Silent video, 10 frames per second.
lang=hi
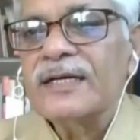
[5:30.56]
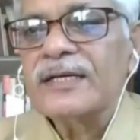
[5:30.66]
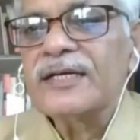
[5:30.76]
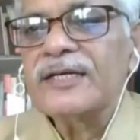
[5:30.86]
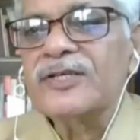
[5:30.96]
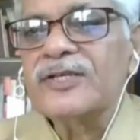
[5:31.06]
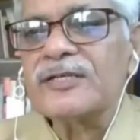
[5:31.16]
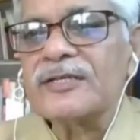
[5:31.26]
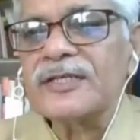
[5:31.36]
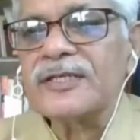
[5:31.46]
कि
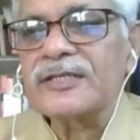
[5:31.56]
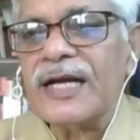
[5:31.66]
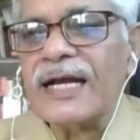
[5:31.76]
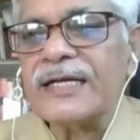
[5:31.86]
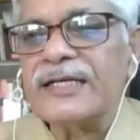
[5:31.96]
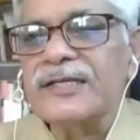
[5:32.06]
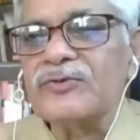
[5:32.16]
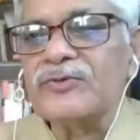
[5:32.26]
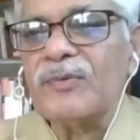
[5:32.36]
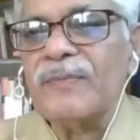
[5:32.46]
जिस शिक्षा
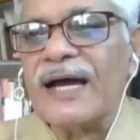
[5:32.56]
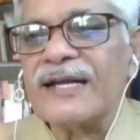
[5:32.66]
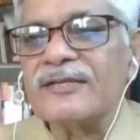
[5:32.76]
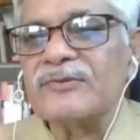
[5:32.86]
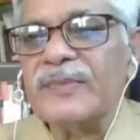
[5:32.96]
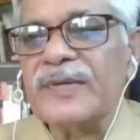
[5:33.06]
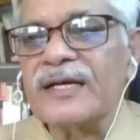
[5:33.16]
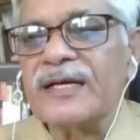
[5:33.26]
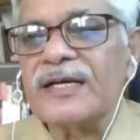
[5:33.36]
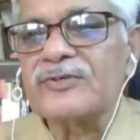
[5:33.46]
नीति को भारत में
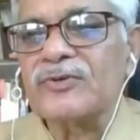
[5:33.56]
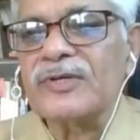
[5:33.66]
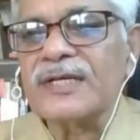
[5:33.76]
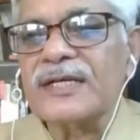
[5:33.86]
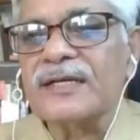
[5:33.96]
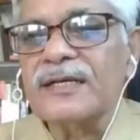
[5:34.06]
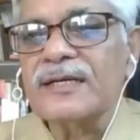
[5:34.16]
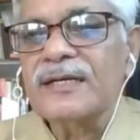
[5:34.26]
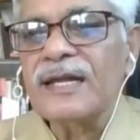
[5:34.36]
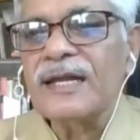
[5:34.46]
अंग्रेजों ने
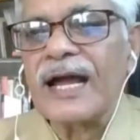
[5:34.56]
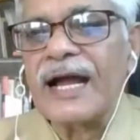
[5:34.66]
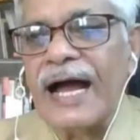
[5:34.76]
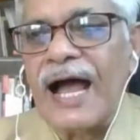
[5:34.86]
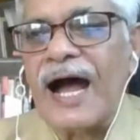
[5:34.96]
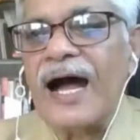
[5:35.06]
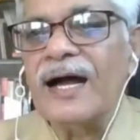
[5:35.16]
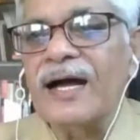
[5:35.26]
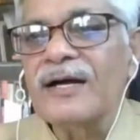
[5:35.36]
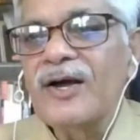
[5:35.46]
लगाया
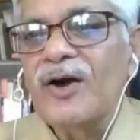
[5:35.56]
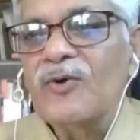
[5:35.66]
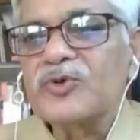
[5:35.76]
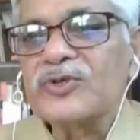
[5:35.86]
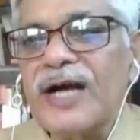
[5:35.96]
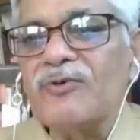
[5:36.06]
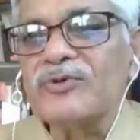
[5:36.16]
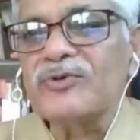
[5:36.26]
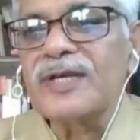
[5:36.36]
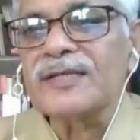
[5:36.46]
उसका
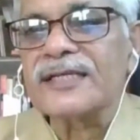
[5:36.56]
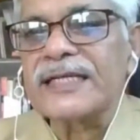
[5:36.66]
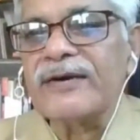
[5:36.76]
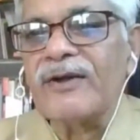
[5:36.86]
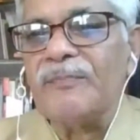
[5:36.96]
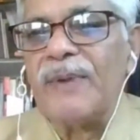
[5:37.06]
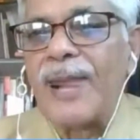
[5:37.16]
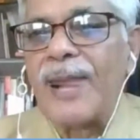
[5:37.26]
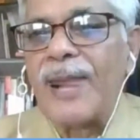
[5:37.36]
उद्देश्य केवल बाब